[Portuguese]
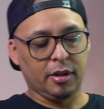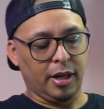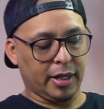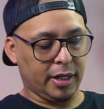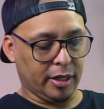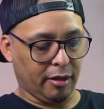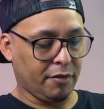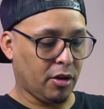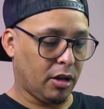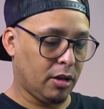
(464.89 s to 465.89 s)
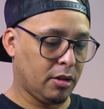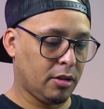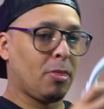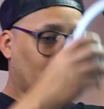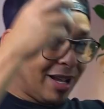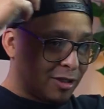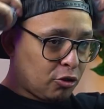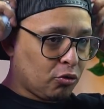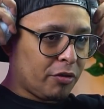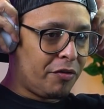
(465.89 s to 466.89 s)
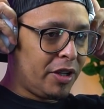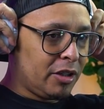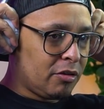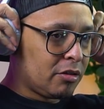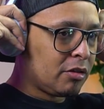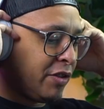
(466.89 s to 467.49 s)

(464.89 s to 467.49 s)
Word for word: Aqui, quer ver, ó. No caso, no ouvido,